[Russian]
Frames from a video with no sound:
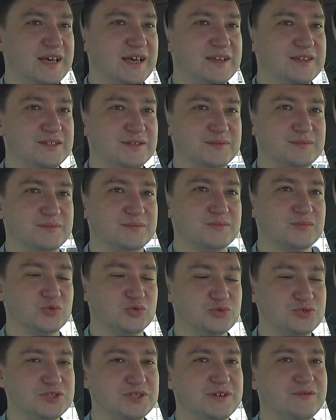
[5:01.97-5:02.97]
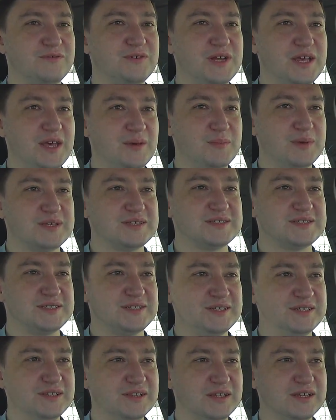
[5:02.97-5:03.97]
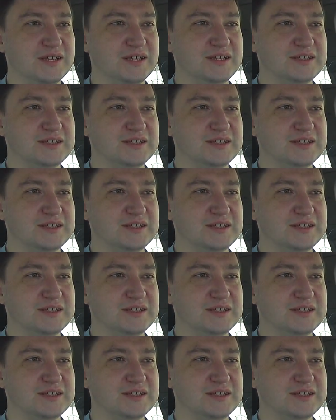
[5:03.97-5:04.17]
этим нужно время, силы,